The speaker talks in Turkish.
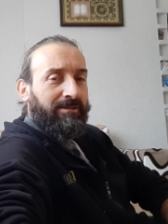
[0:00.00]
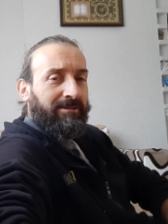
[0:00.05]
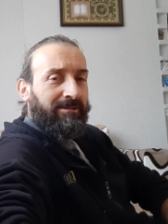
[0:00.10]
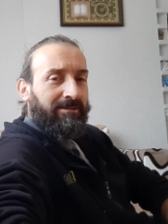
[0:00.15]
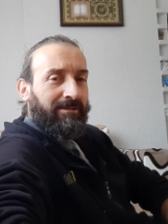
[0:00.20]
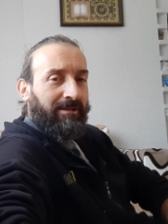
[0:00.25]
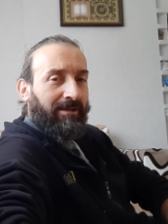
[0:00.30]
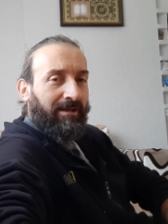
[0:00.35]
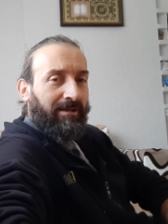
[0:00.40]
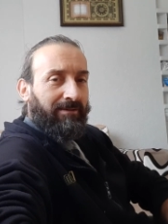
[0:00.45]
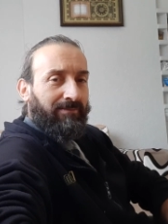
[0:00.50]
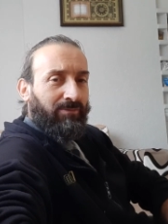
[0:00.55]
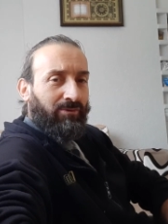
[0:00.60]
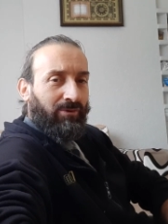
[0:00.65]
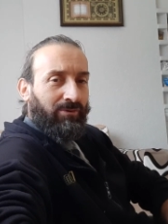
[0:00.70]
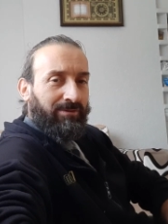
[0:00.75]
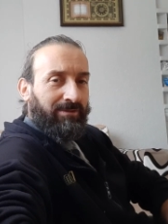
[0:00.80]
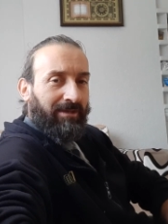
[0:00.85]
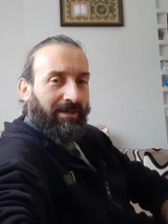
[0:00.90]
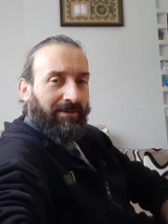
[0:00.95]
sizlere bu
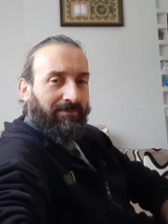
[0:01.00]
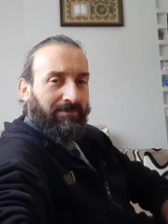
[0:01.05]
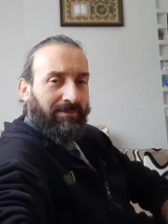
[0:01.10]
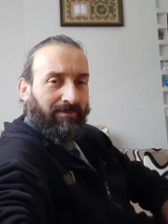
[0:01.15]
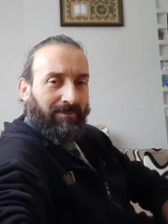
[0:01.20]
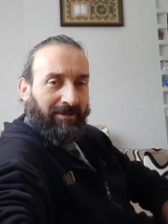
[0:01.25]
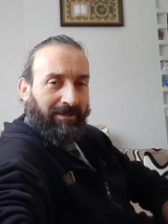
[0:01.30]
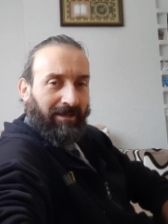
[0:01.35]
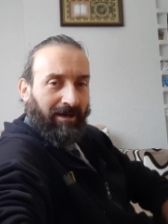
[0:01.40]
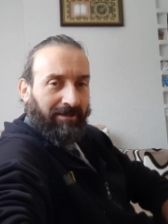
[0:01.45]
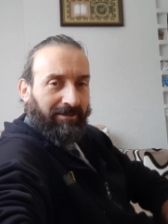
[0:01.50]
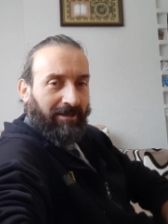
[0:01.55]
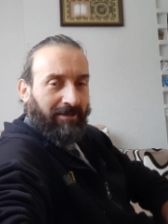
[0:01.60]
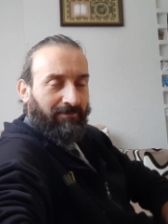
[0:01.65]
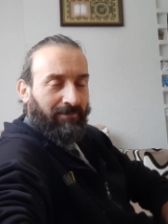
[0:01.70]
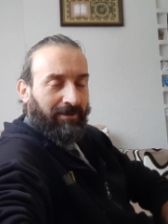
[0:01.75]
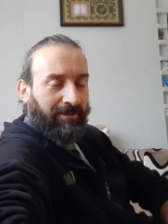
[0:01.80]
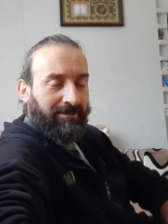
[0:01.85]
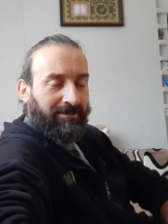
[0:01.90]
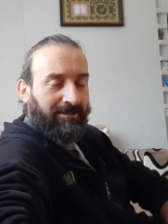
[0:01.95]
konuda bir bilgi
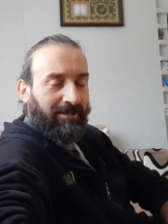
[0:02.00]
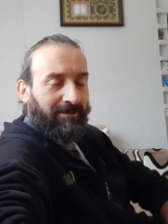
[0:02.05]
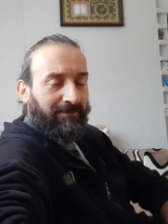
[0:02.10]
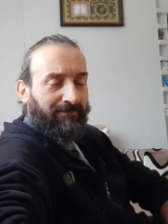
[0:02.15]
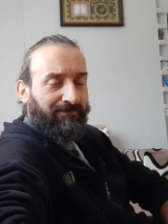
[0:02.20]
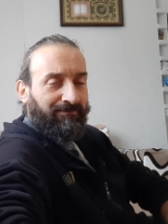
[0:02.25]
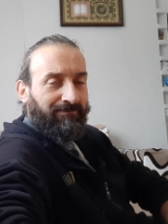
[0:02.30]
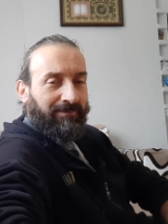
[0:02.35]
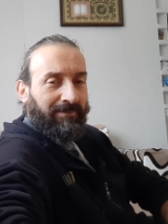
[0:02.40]
aktarmak istedim